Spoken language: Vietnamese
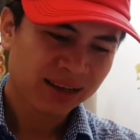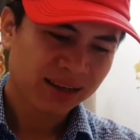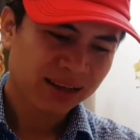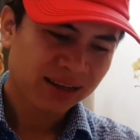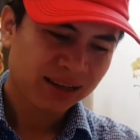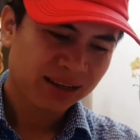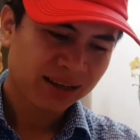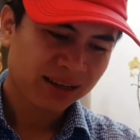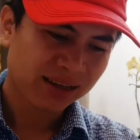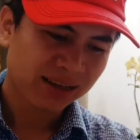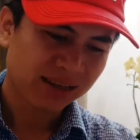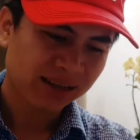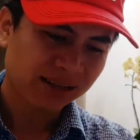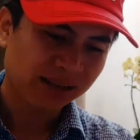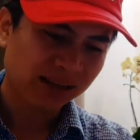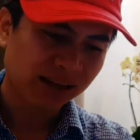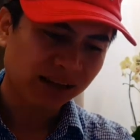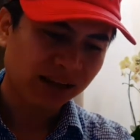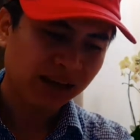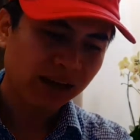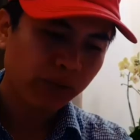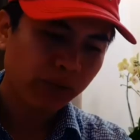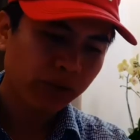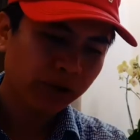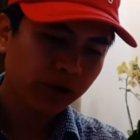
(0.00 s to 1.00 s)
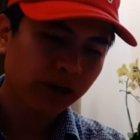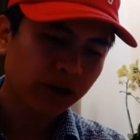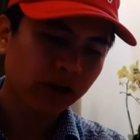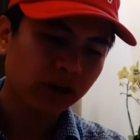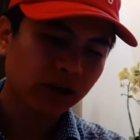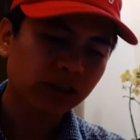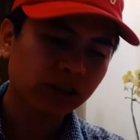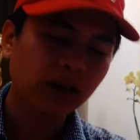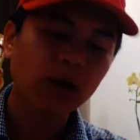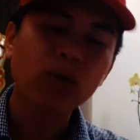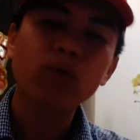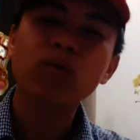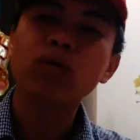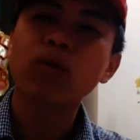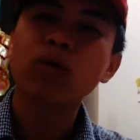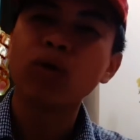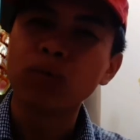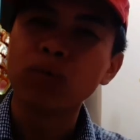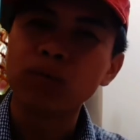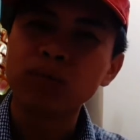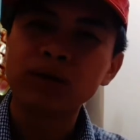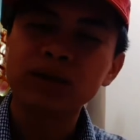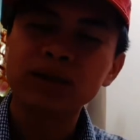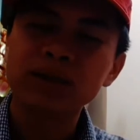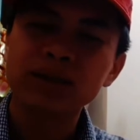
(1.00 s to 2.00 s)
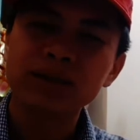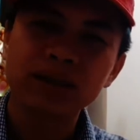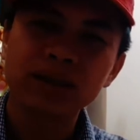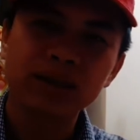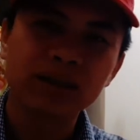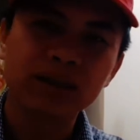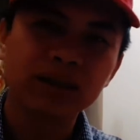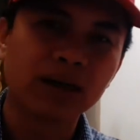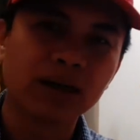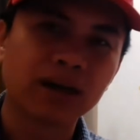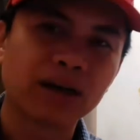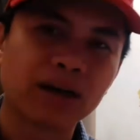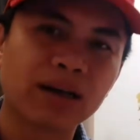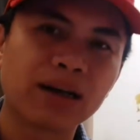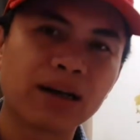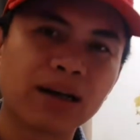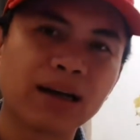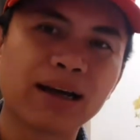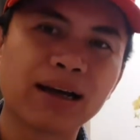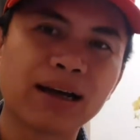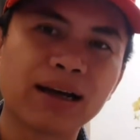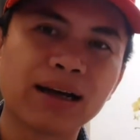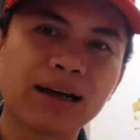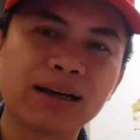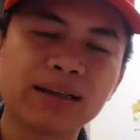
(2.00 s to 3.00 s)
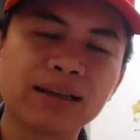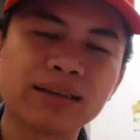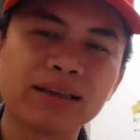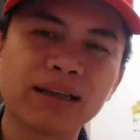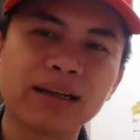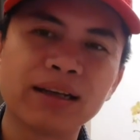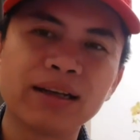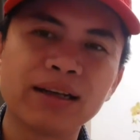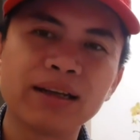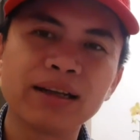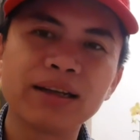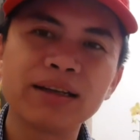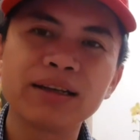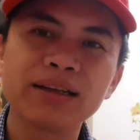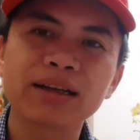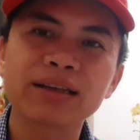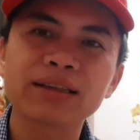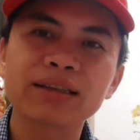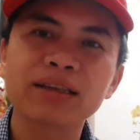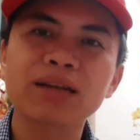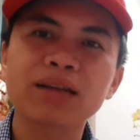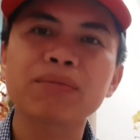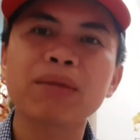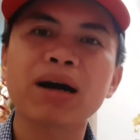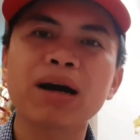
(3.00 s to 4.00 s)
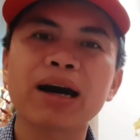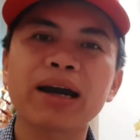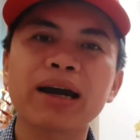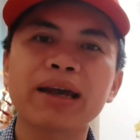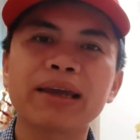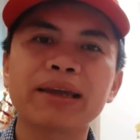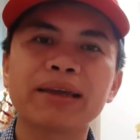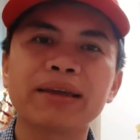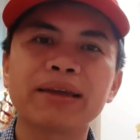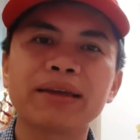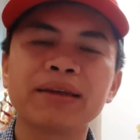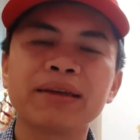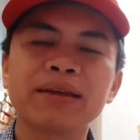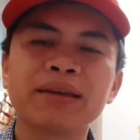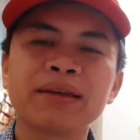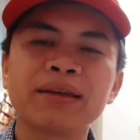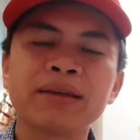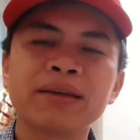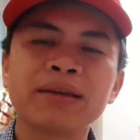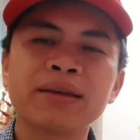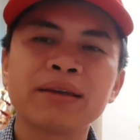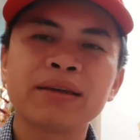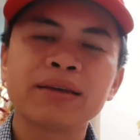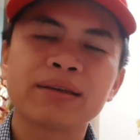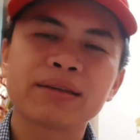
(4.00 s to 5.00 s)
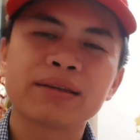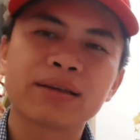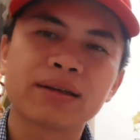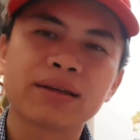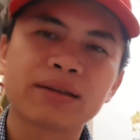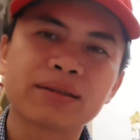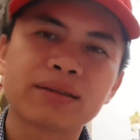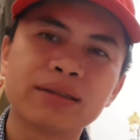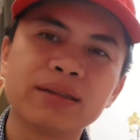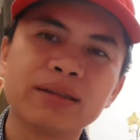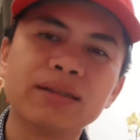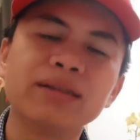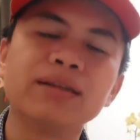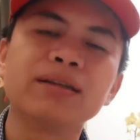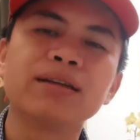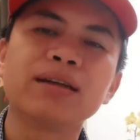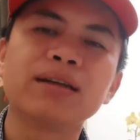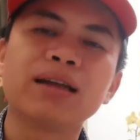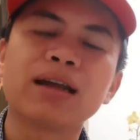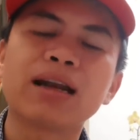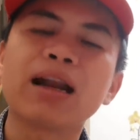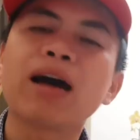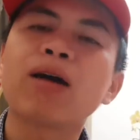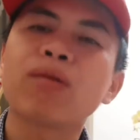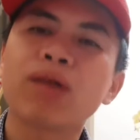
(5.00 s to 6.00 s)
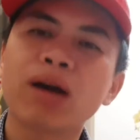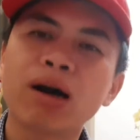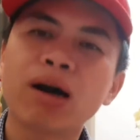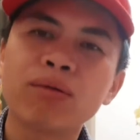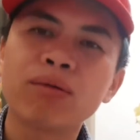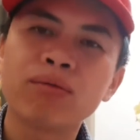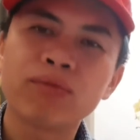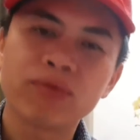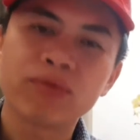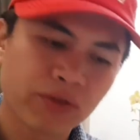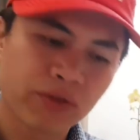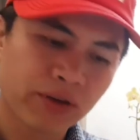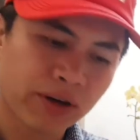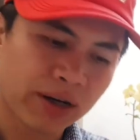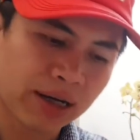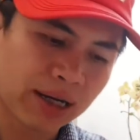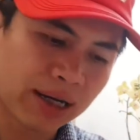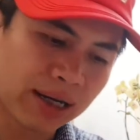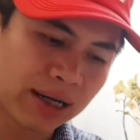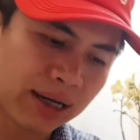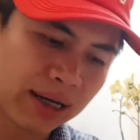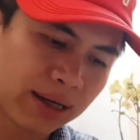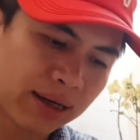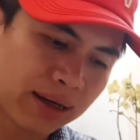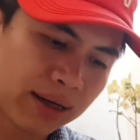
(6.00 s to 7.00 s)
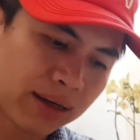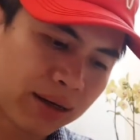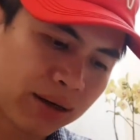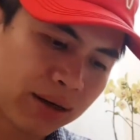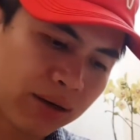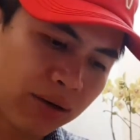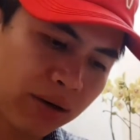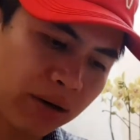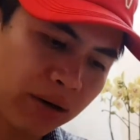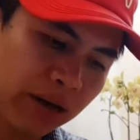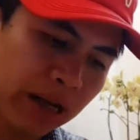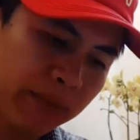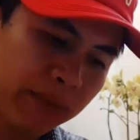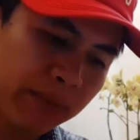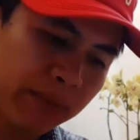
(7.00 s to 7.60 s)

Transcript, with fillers: à, những cái quyết định sau cùng thì thường là dẫn đến những cái thất bại thực sự là đau lòng và nó đem